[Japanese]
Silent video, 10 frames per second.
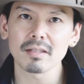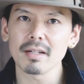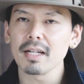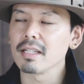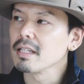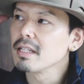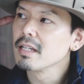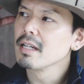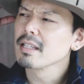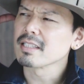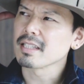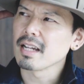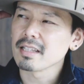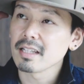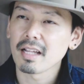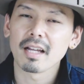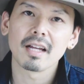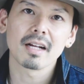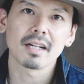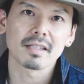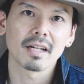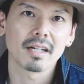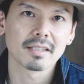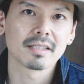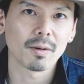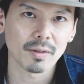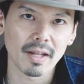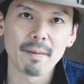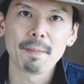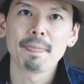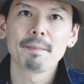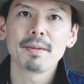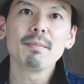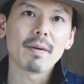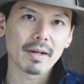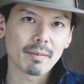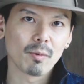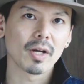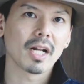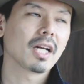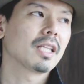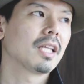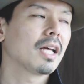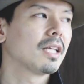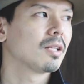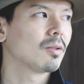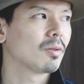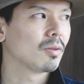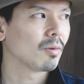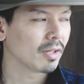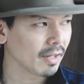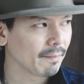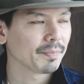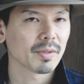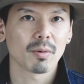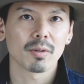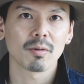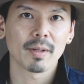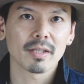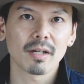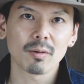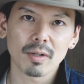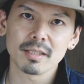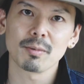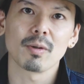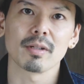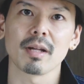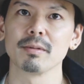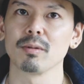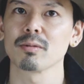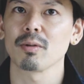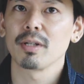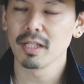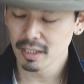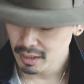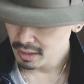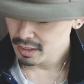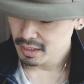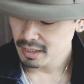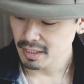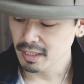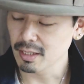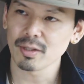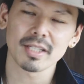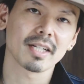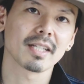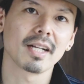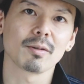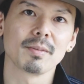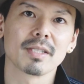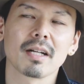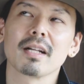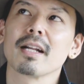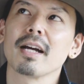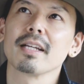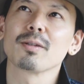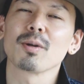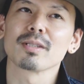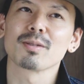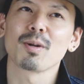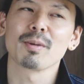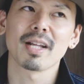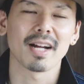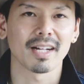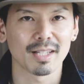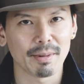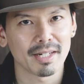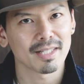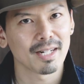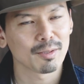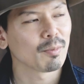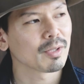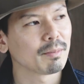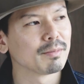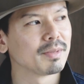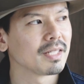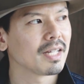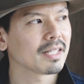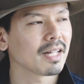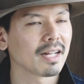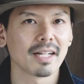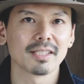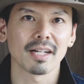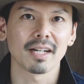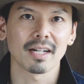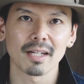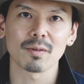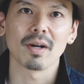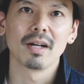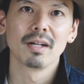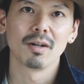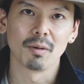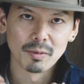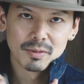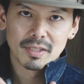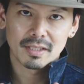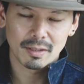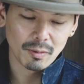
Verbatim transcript: ぐらいに確かやってて買ったやつなので、今はもうやられてないので、これと全く同じものは多分本当にネットで探さないと見つからないというか、それも誰かが手放さないともう多分見当たらないんじゃないかなとは思うんですけ